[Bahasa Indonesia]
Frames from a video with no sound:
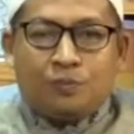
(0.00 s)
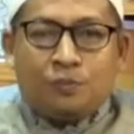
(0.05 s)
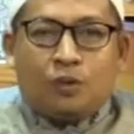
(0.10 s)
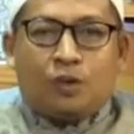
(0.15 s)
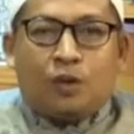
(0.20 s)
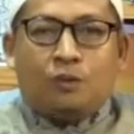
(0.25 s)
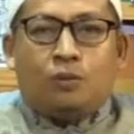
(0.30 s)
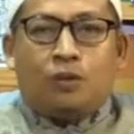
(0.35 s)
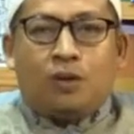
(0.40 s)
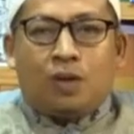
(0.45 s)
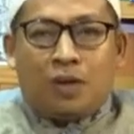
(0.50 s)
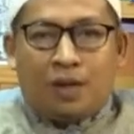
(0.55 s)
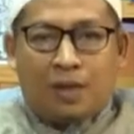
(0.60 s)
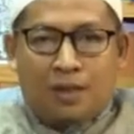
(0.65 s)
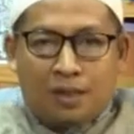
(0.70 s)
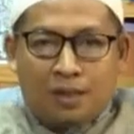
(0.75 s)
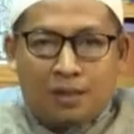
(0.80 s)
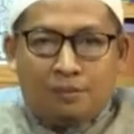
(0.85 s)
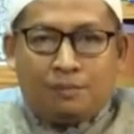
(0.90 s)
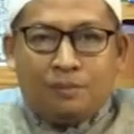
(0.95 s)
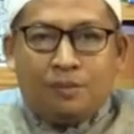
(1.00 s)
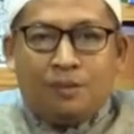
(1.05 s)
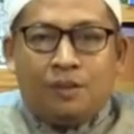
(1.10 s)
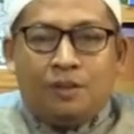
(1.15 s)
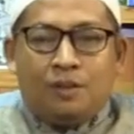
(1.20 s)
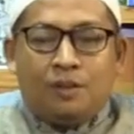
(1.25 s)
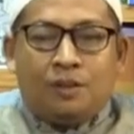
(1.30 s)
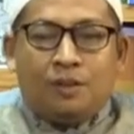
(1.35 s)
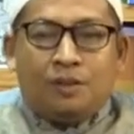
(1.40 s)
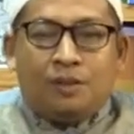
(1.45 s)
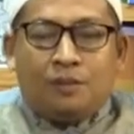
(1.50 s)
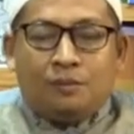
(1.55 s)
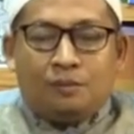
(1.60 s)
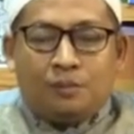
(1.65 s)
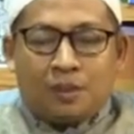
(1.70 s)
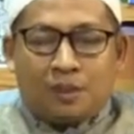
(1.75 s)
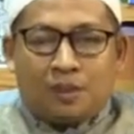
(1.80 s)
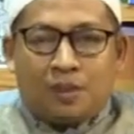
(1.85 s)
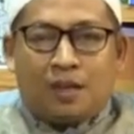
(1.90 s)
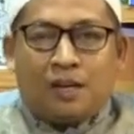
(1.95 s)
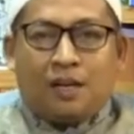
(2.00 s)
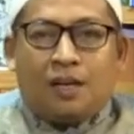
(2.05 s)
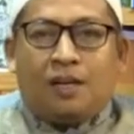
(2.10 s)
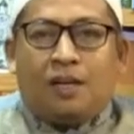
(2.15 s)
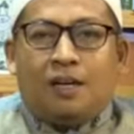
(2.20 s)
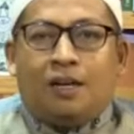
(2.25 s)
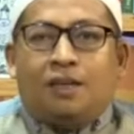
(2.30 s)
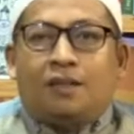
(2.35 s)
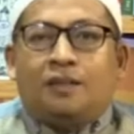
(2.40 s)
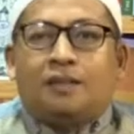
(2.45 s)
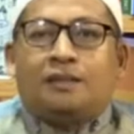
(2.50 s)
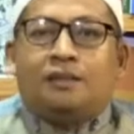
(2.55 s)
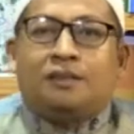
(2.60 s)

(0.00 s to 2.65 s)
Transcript: Mudah-mudahan bisa